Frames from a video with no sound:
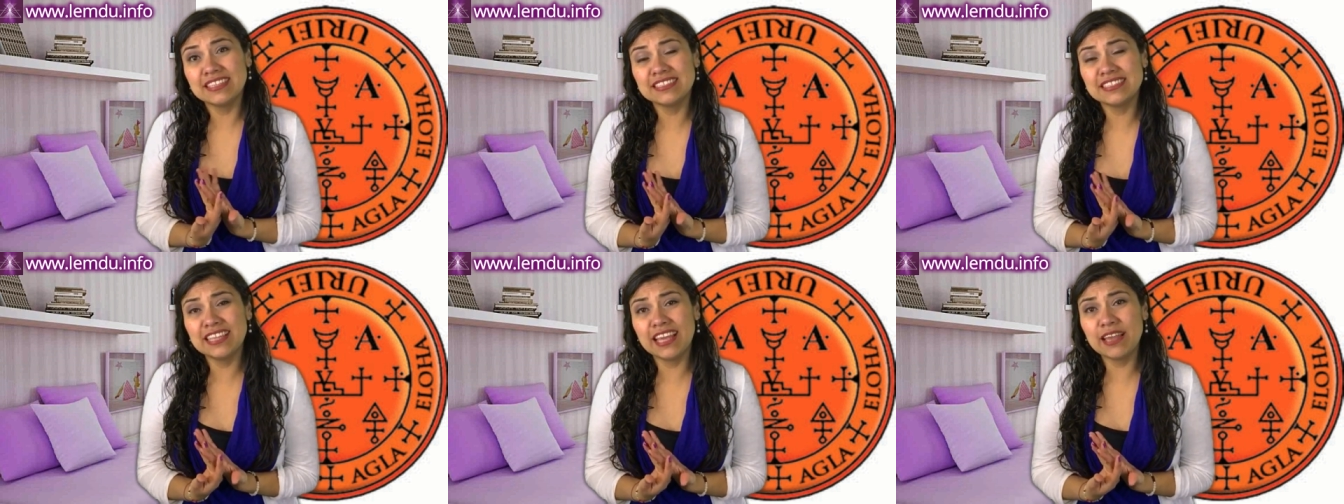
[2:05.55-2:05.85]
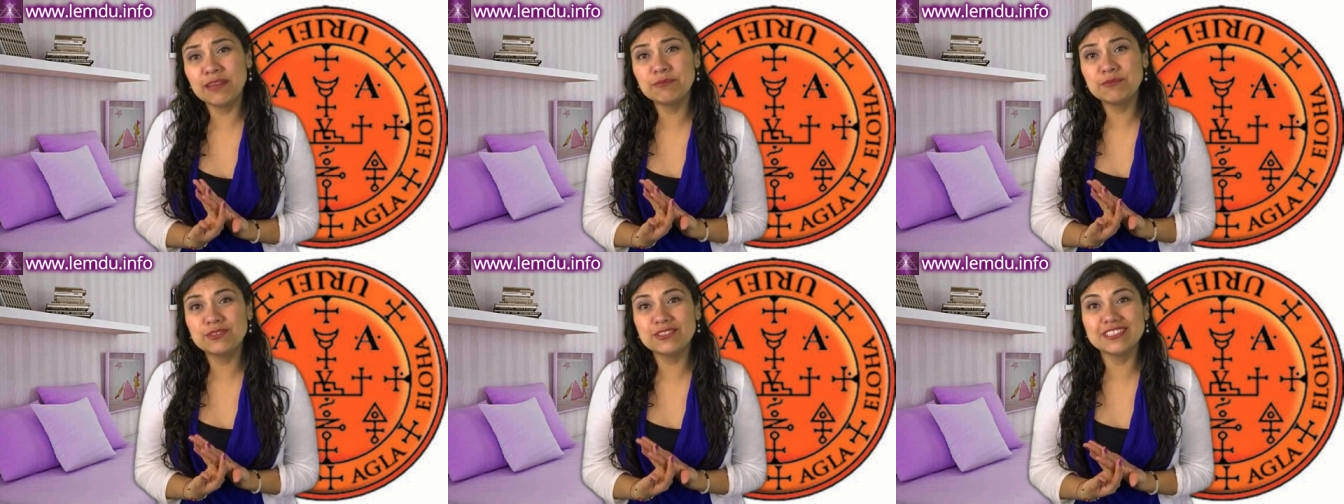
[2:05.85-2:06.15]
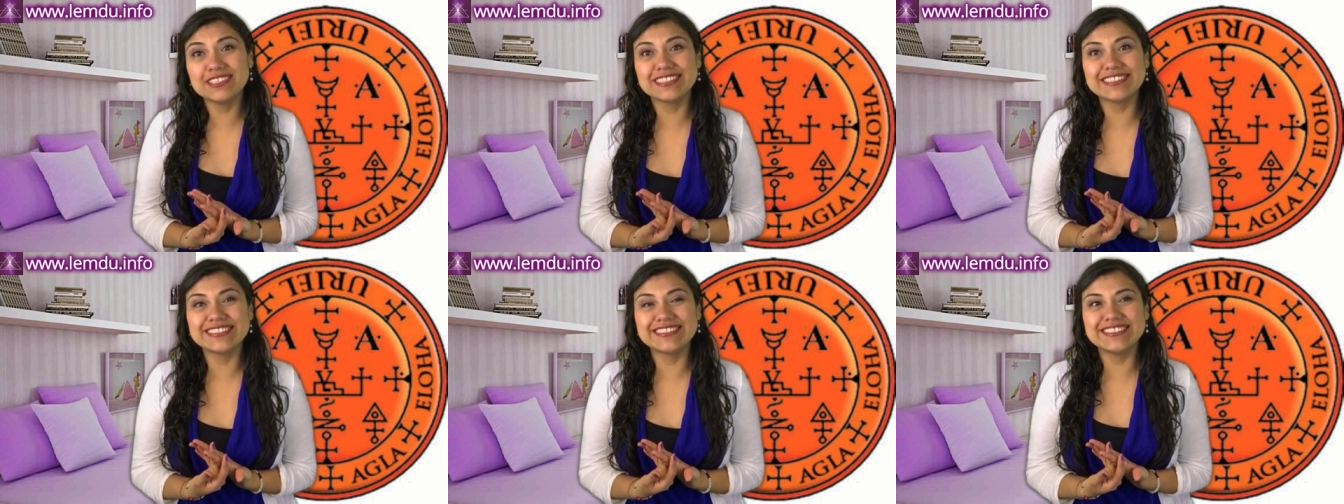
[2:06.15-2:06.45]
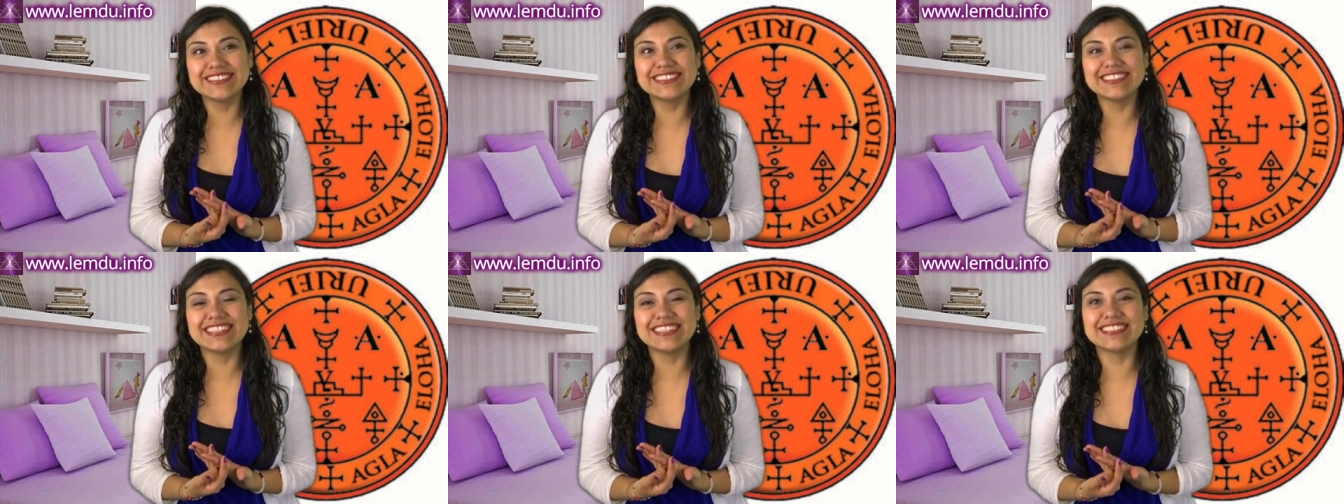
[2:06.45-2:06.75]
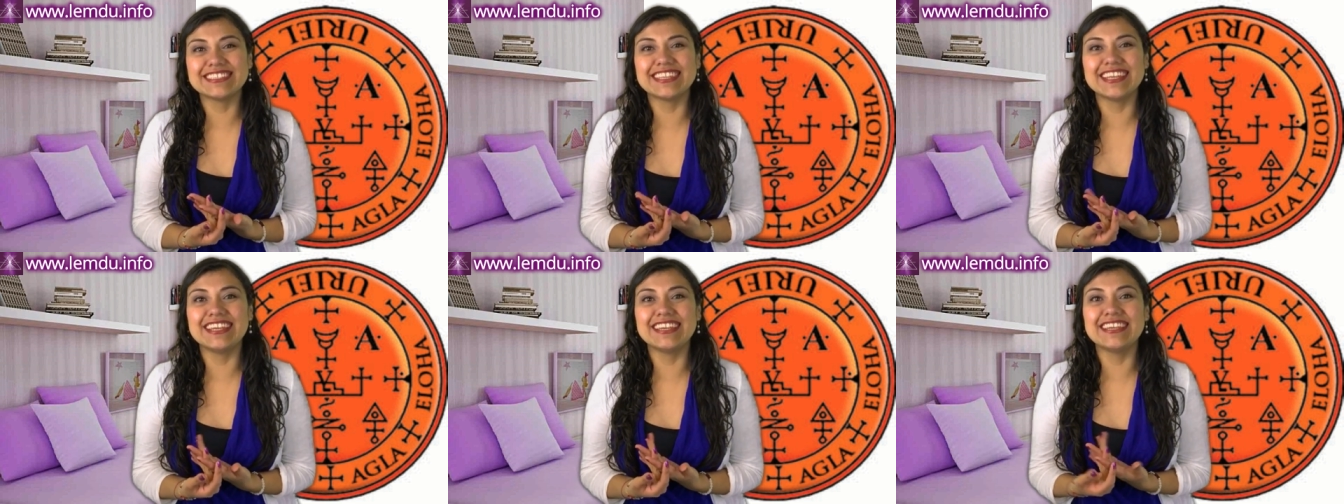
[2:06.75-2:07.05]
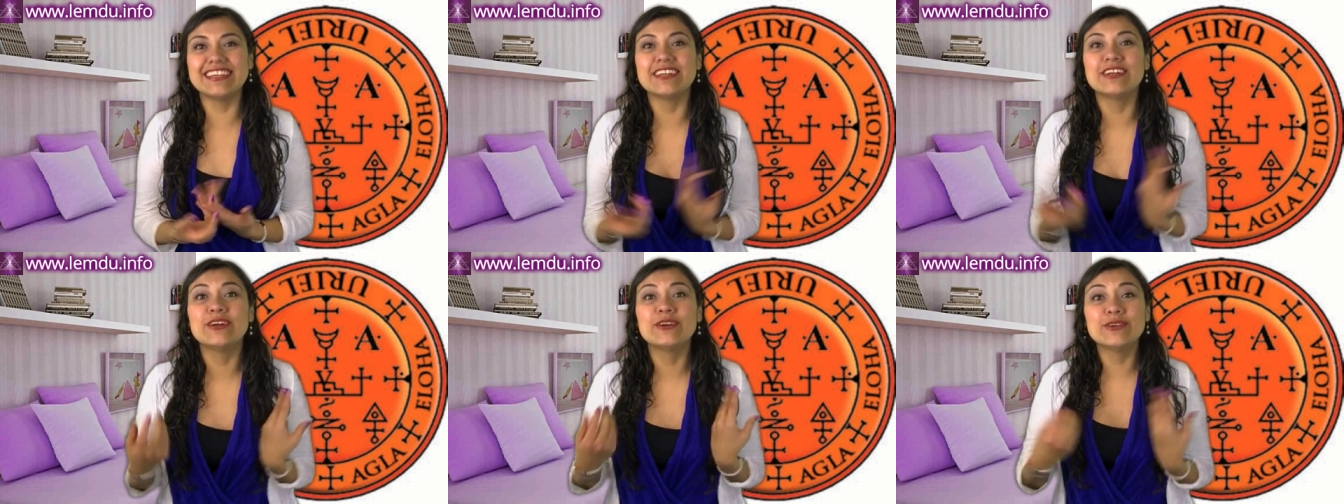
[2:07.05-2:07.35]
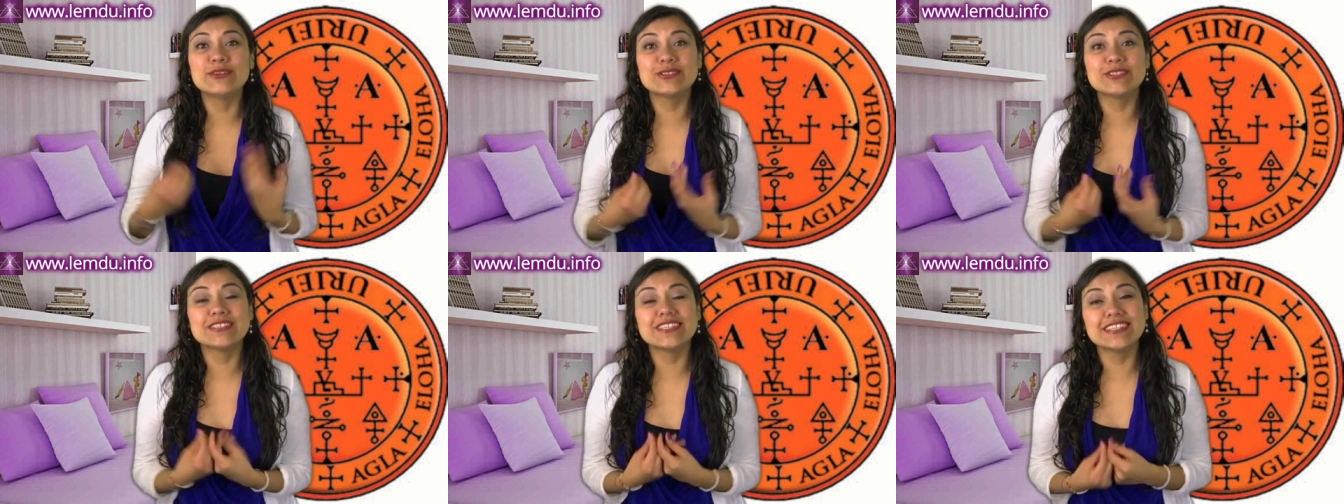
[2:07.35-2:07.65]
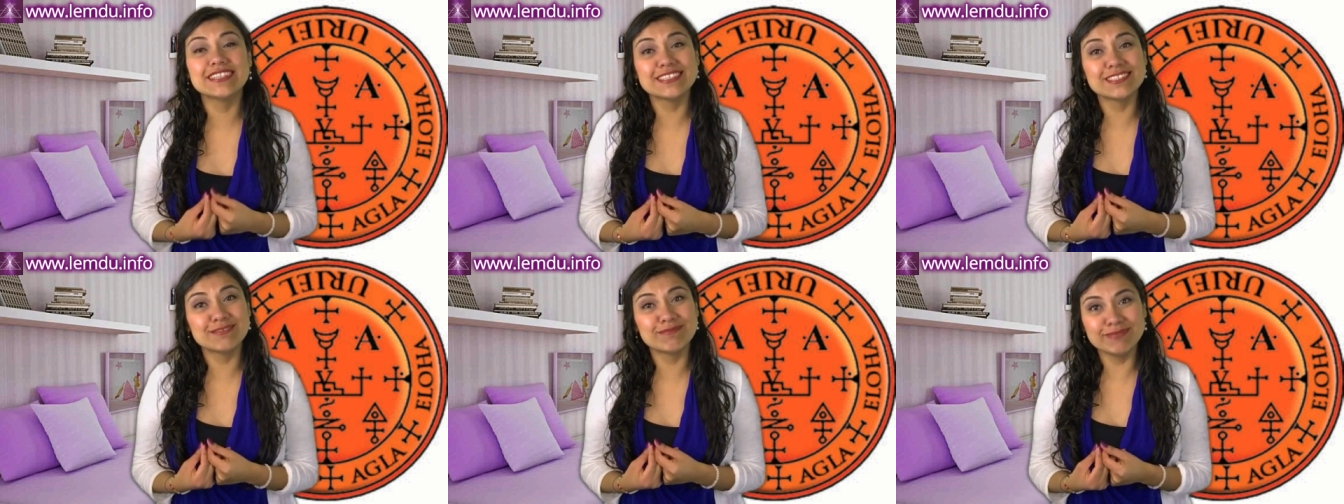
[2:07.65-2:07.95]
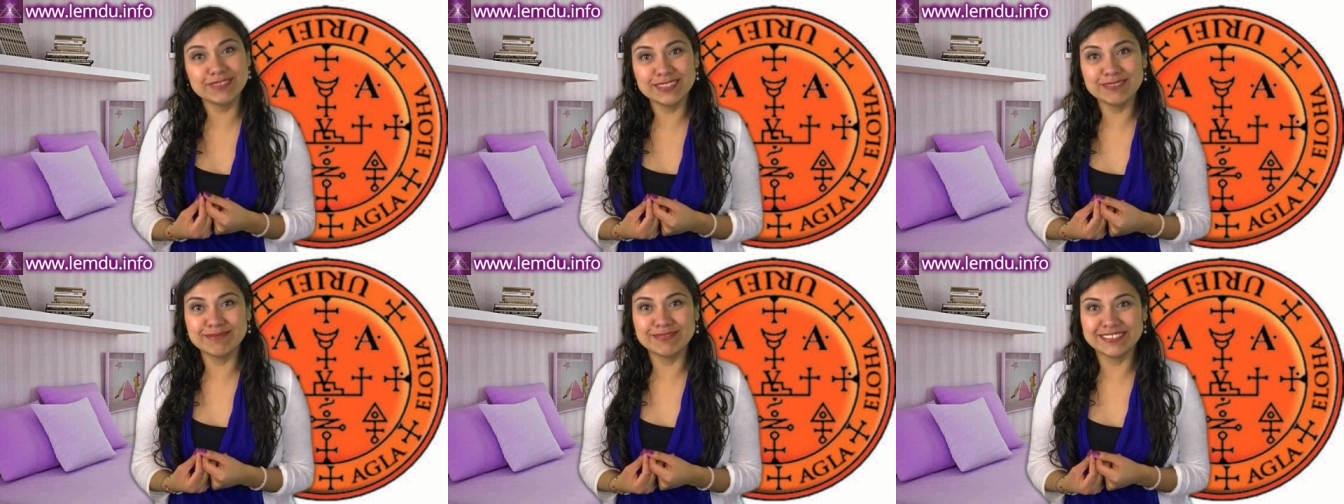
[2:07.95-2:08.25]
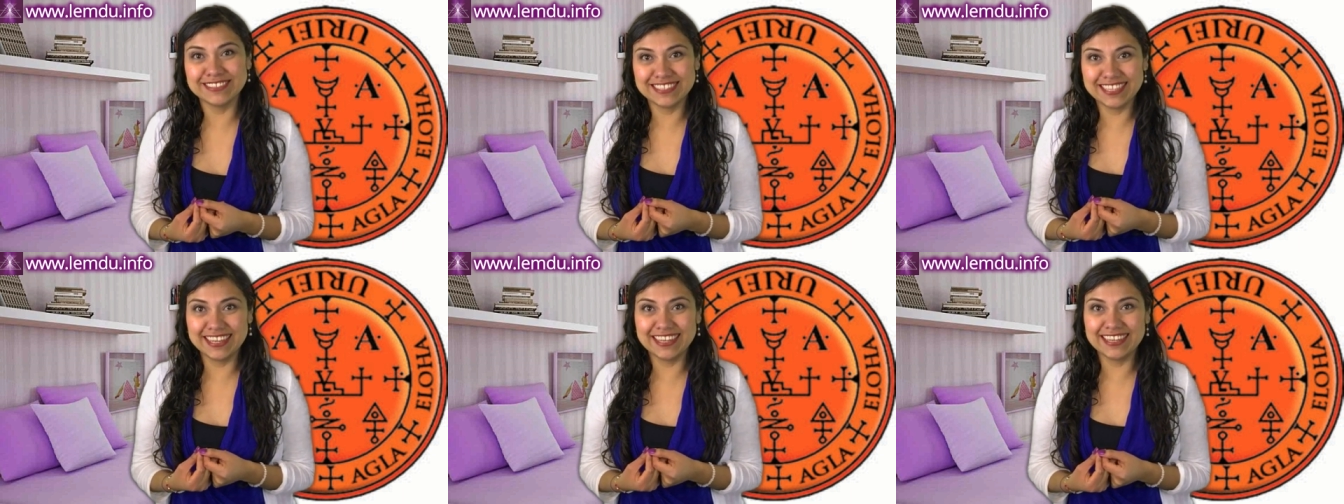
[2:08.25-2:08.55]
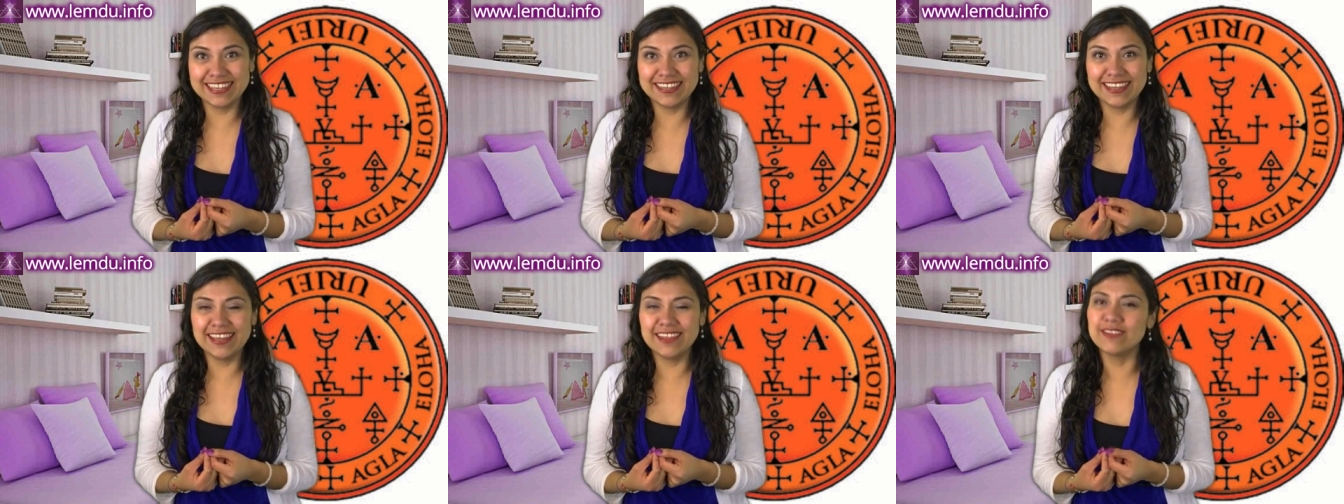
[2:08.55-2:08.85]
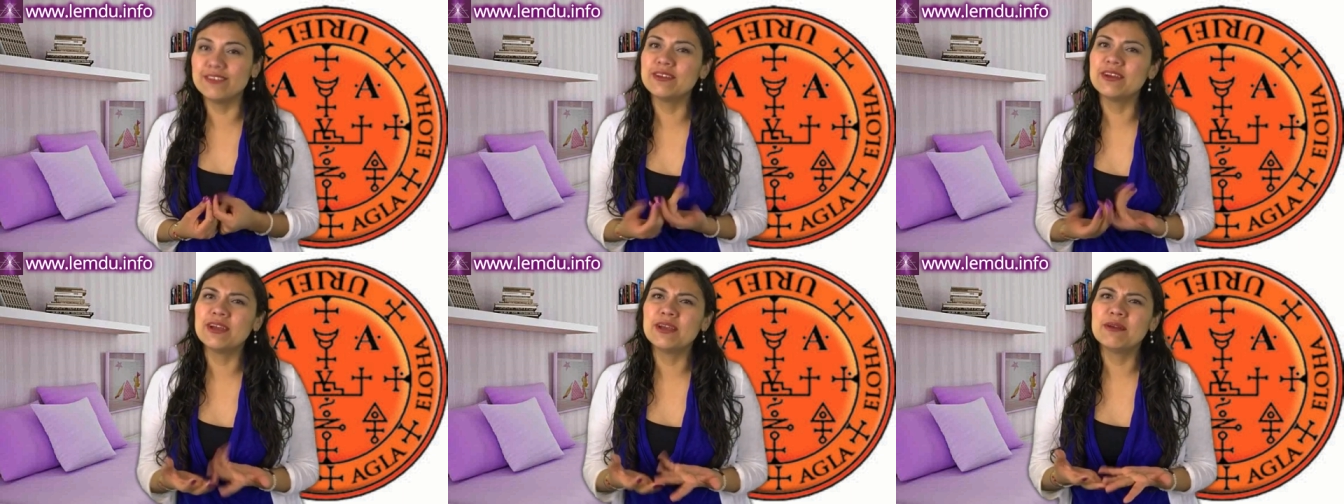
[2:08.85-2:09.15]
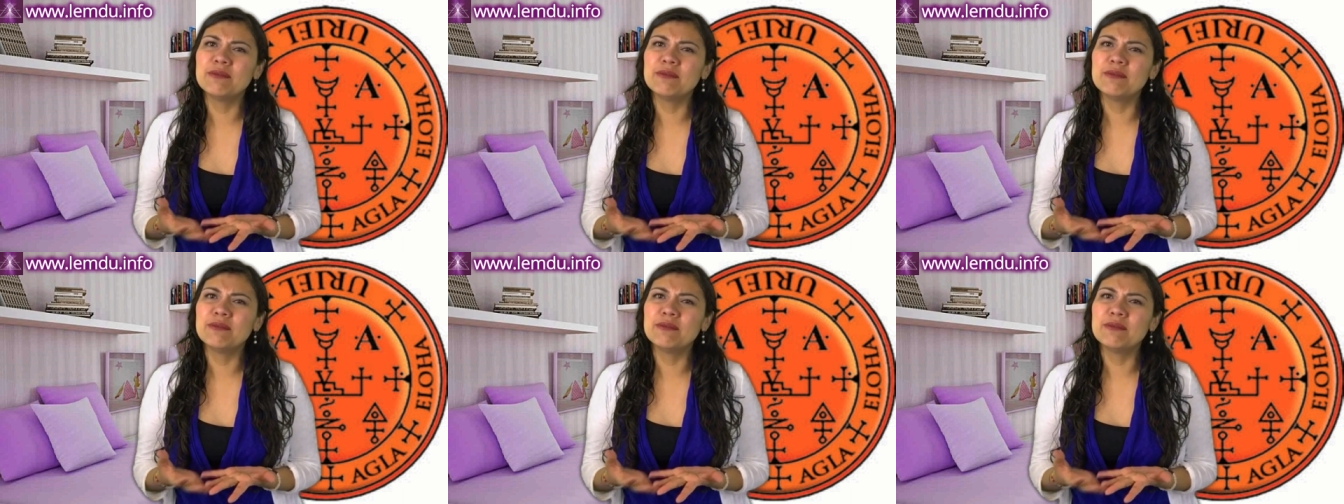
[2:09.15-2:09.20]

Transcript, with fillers: O sea, hay muchas cosas que ustedes mismos se han negado,